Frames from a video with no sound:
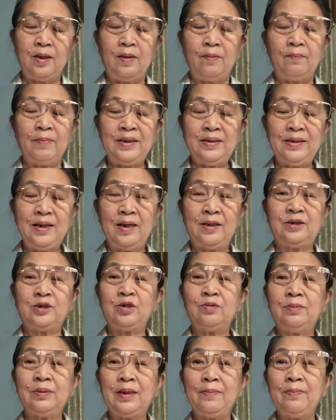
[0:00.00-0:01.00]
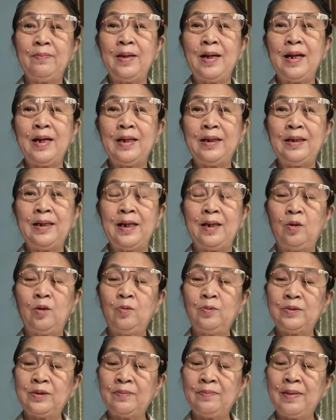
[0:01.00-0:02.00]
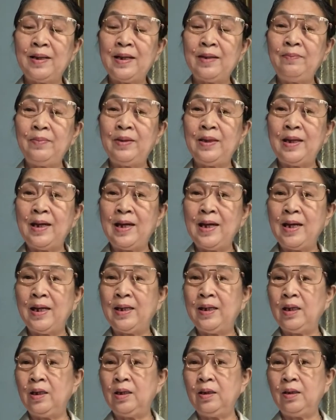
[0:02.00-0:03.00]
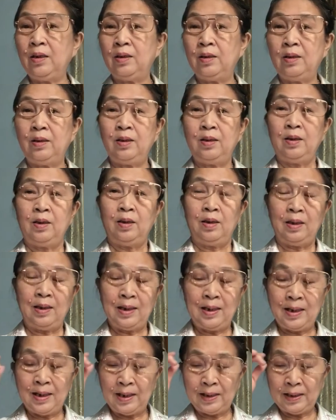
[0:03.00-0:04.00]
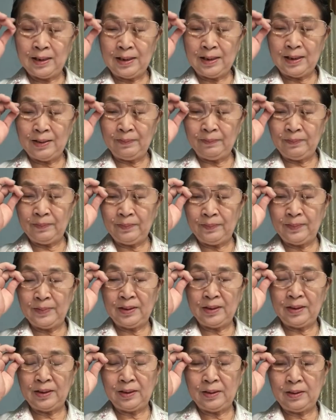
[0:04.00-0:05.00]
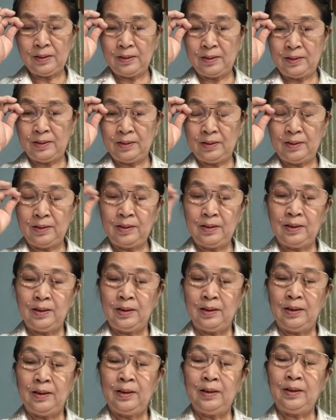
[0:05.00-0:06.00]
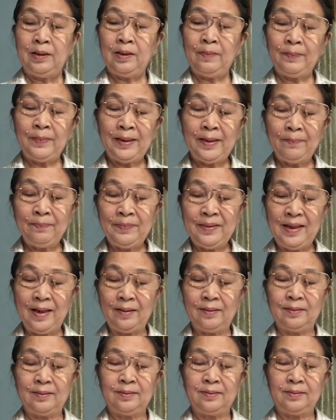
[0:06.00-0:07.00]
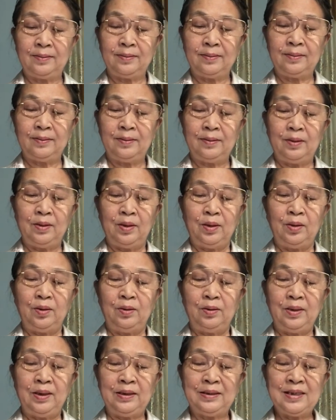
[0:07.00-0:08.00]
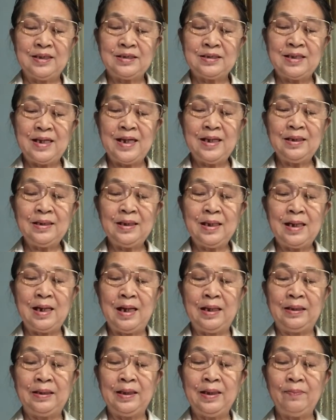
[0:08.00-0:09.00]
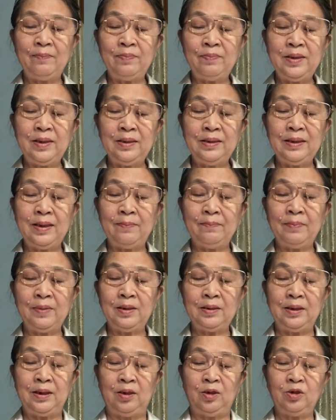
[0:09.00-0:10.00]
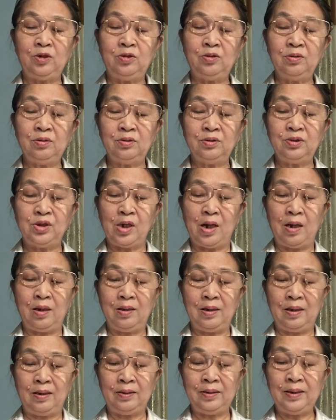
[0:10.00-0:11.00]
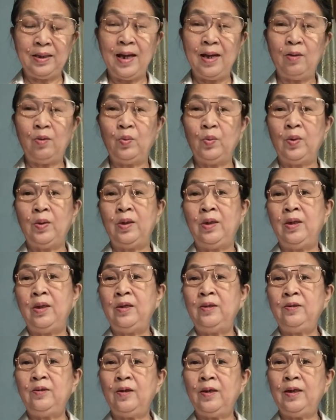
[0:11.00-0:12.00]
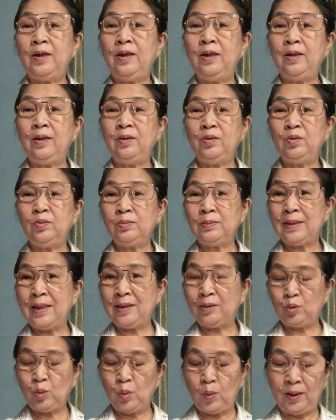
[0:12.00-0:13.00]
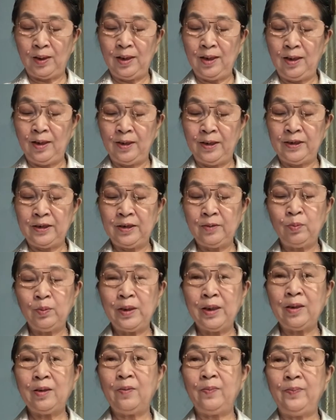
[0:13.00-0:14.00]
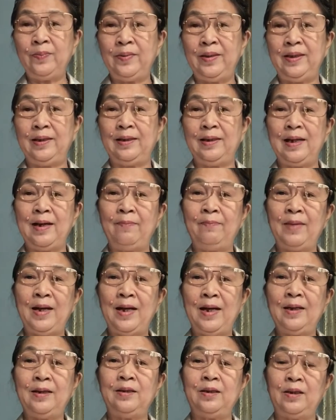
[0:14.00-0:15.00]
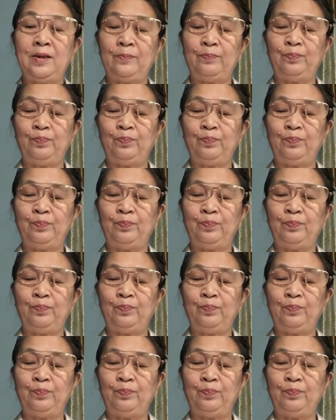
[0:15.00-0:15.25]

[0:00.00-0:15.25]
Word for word: Bây giờ trong năm 2022 á là cái năm à, năm nhâm dần thì ta xét ra là nhâm với nhâm á thì nó tương trợ lẫn nhau cho nên chúng ta thuận lợi trong cái công việc làm ăn nè